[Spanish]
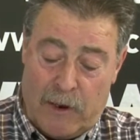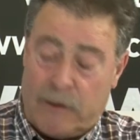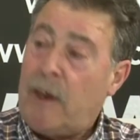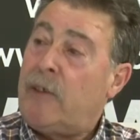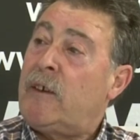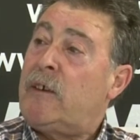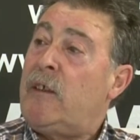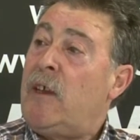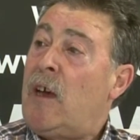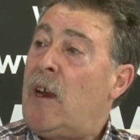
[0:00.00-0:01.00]
esta gente que se
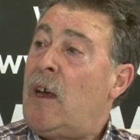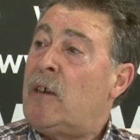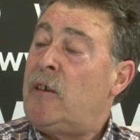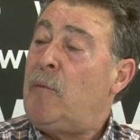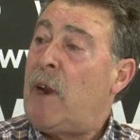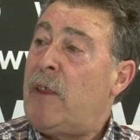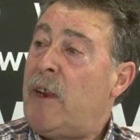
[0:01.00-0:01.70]
dedica a la siembra